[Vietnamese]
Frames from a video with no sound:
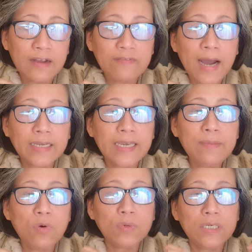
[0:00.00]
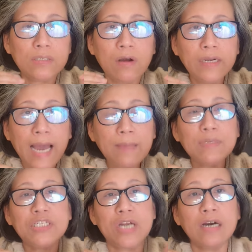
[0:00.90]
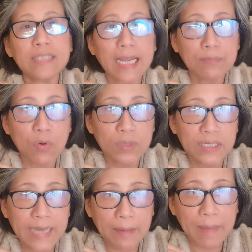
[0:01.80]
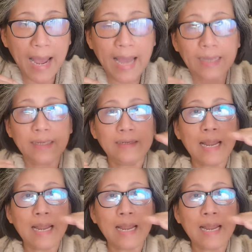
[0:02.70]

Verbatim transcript: và khi một người con gái mà trở thành một người đàn bà